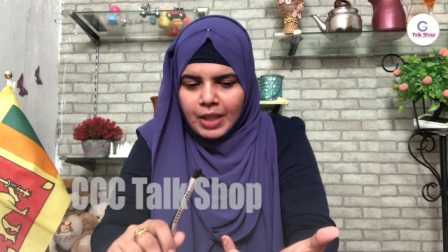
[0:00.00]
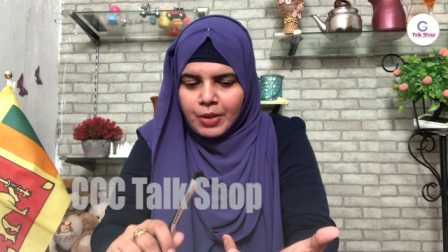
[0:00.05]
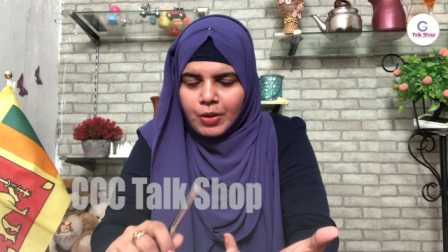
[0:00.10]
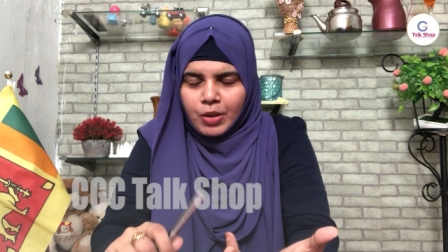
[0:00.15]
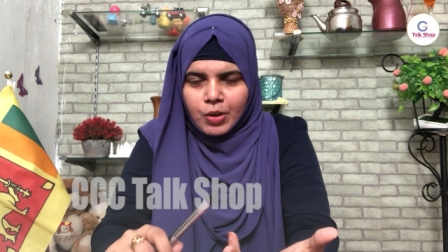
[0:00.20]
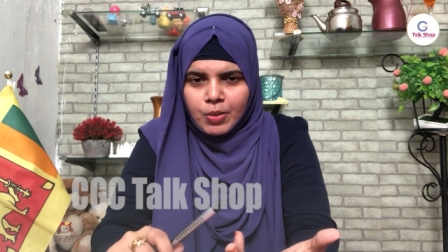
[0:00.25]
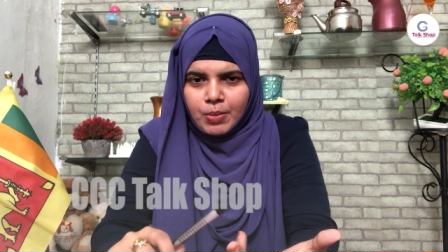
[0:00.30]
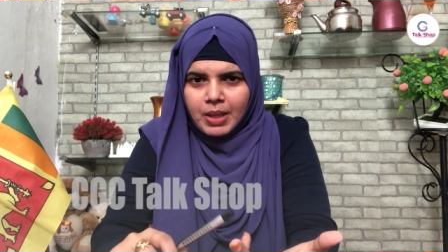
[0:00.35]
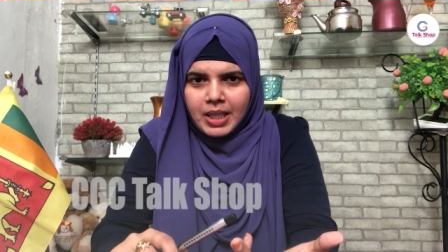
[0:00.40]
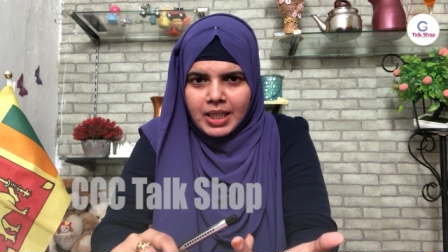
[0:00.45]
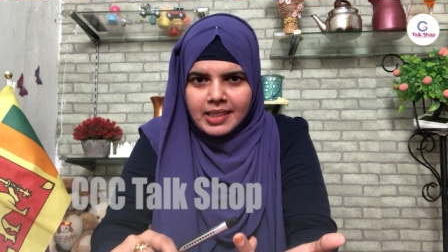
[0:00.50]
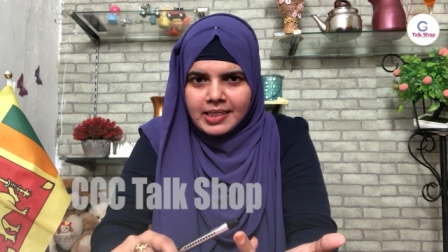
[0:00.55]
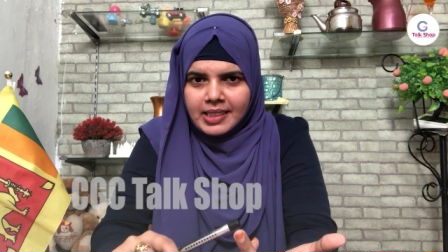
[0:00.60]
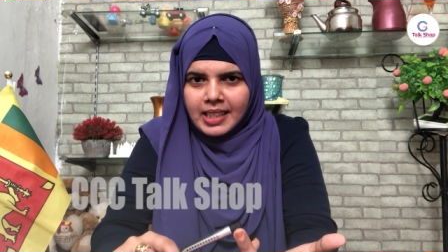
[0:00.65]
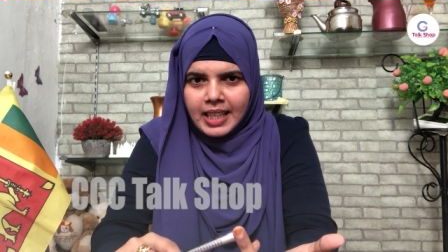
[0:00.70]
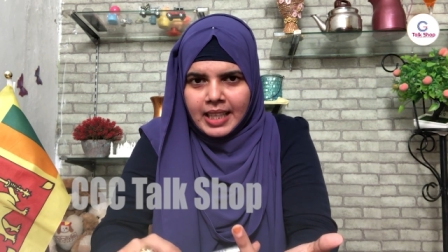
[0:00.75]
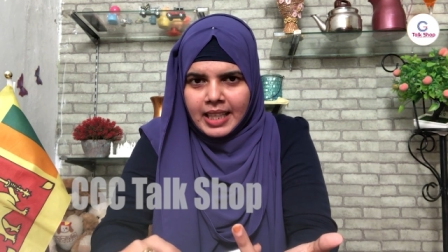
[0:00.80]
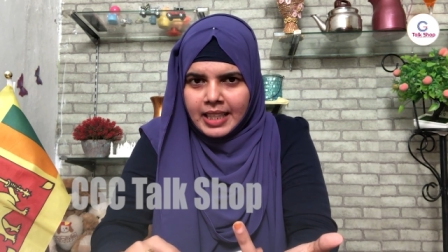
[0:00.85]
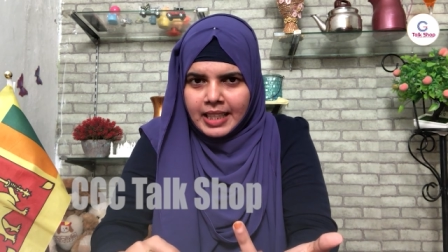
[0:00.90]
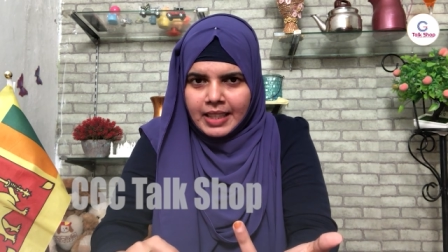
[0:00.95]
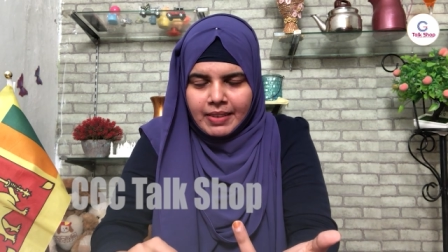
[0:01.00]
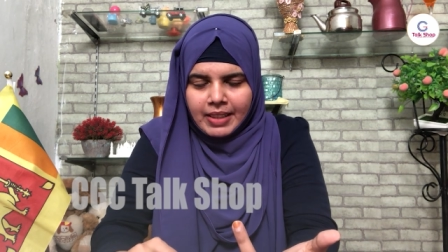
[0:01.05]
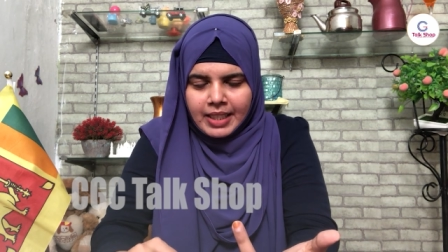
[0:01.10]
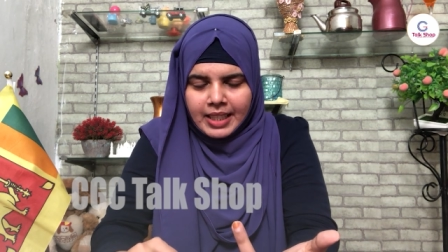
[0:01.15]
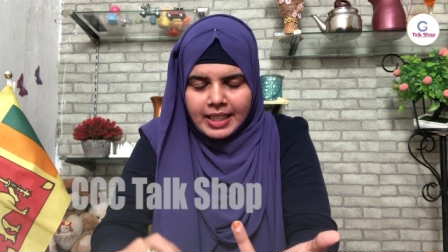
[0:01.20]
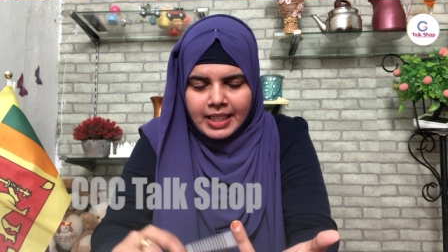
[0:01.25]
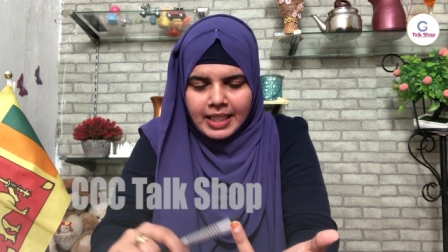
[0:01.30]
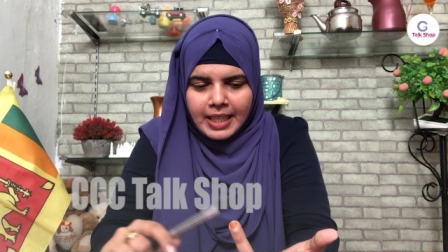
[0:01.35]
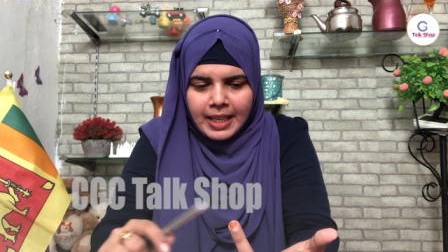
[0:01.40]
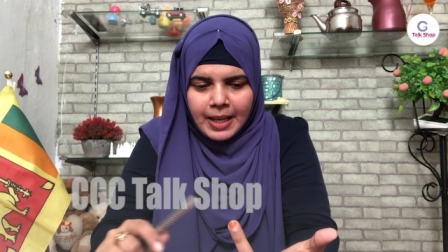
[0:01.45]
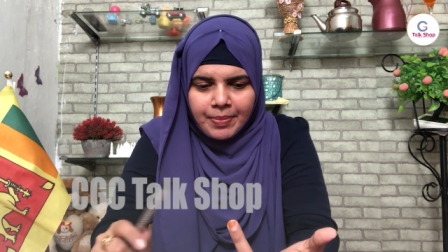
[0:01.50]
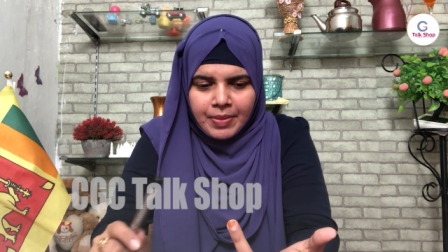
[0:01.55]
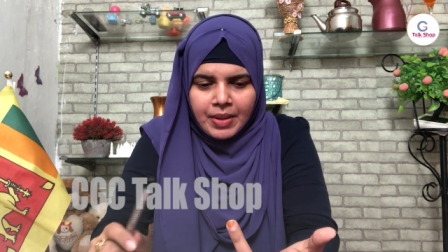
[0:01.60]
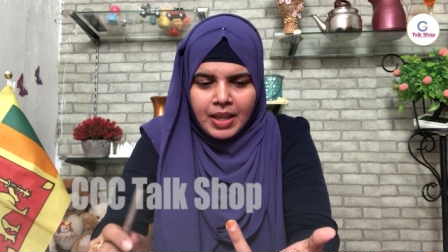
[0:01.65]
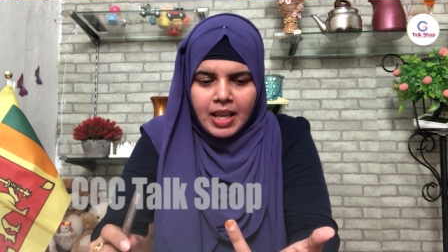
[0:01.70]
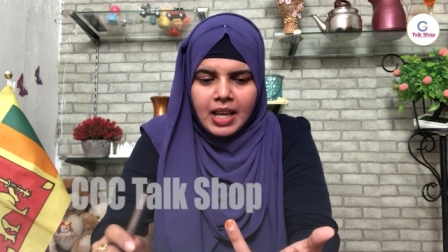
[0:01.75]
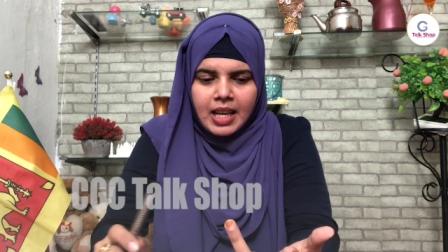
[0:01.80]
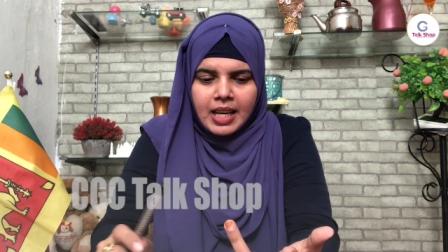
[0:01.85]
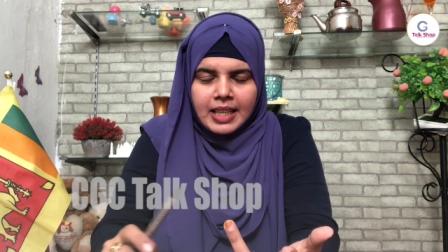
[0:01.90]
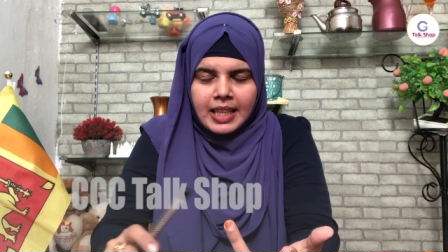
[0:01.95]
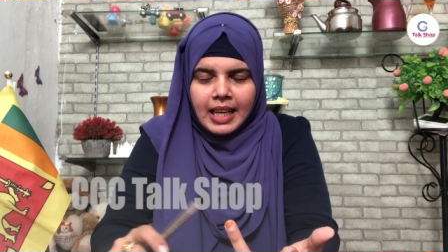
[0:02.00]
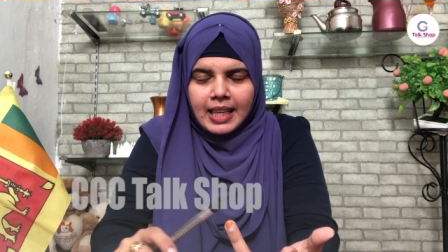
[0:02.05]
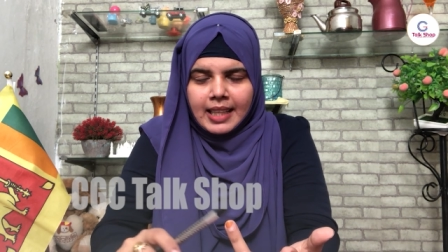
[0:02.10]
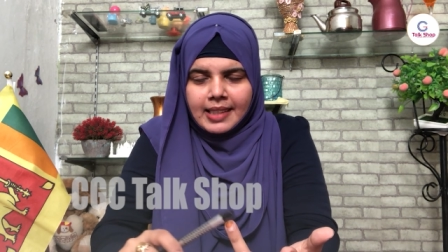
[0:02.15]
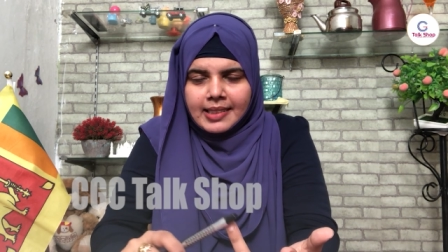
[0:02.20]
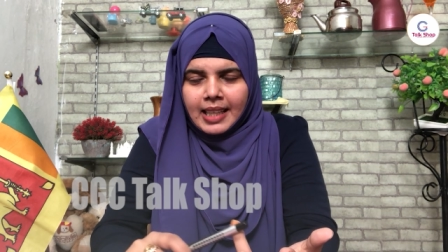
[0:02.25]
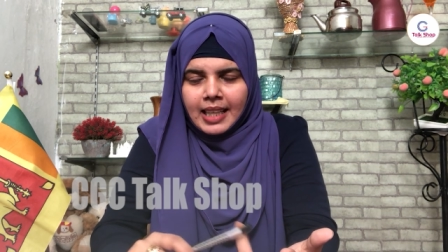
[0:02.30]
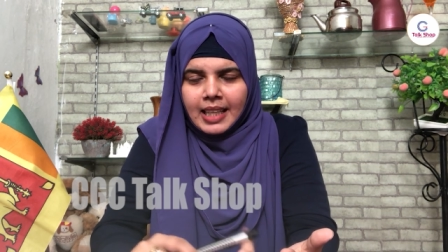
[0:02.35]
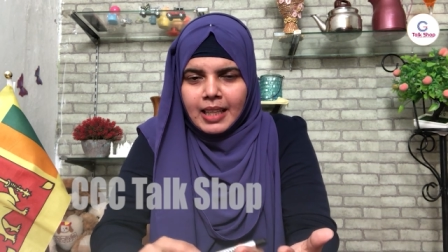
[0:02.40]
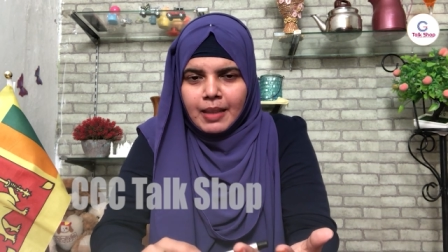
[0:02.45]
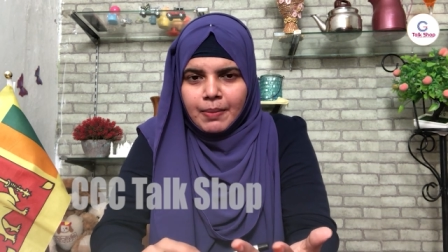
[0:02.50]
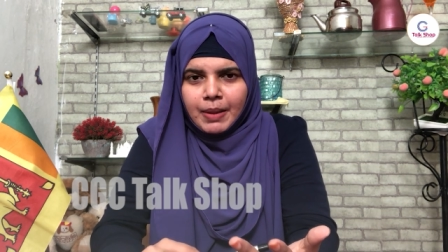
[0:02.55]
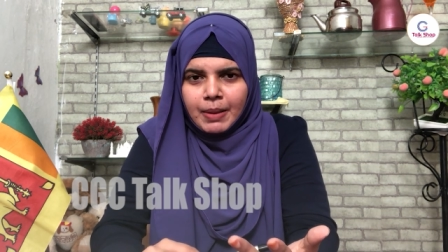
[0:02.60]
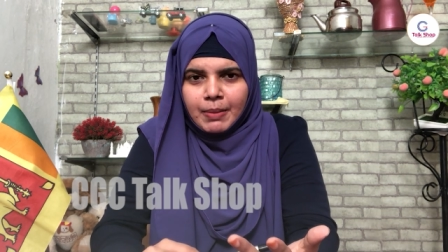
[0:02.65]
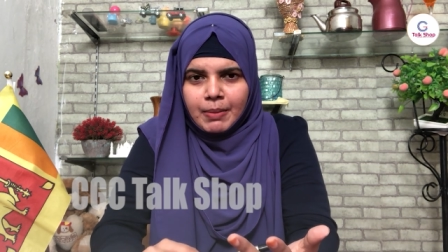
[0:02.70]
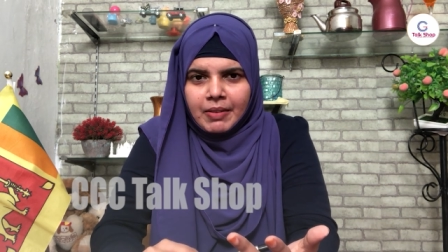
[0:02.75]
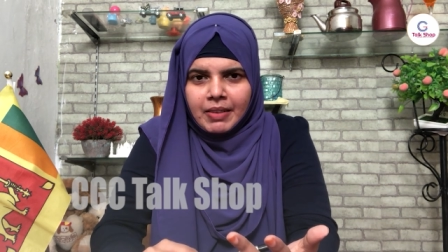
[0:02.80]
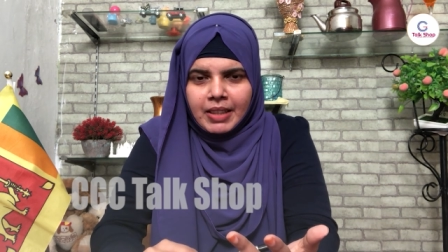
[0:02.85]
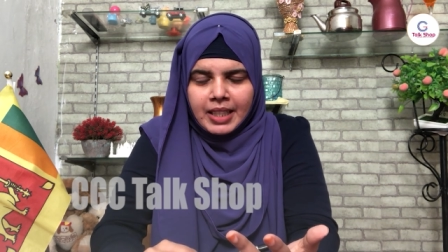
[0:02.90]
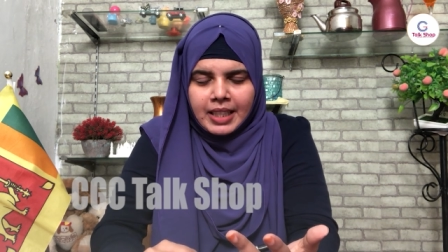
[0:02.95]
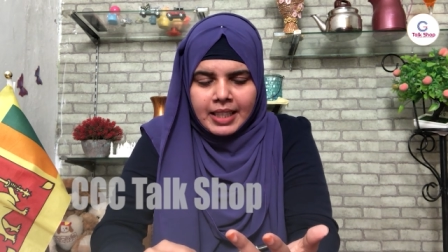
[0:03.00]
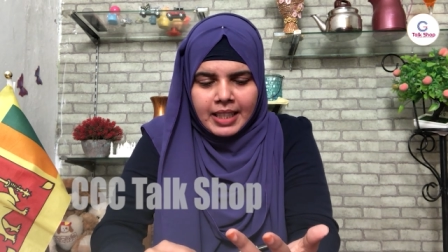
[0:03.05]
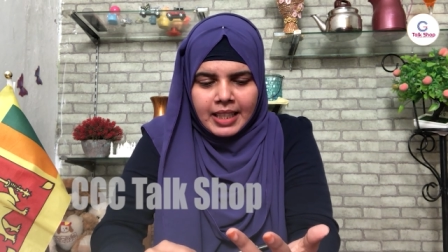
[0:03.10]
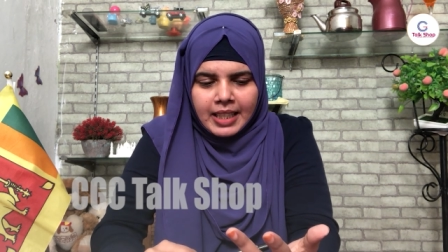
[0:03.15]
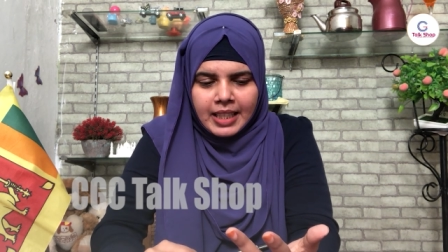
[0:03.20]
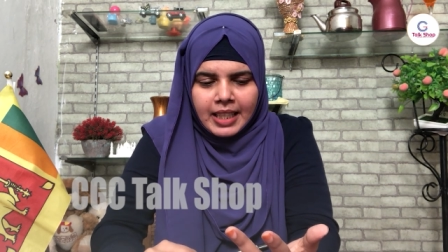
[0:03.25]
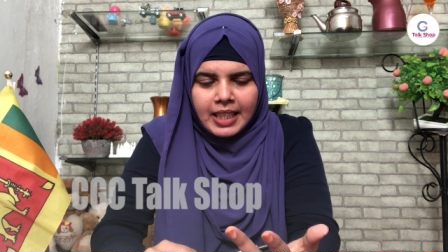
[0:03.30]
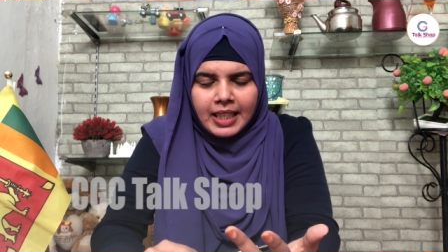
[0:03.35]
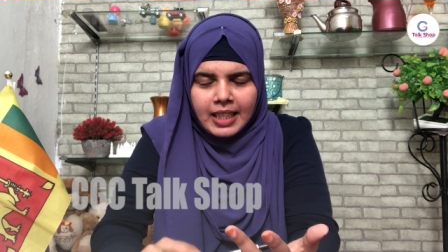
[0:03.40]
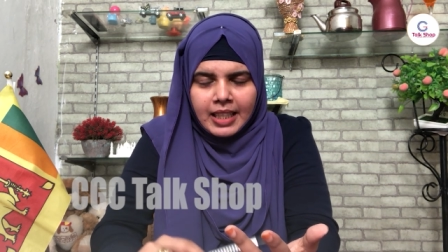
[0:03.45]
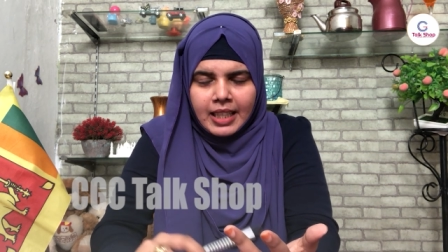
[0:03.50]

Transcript: அனுரகுமார் திசாநாயக்க வெளியிடல சலா பெருமை வெளியிடல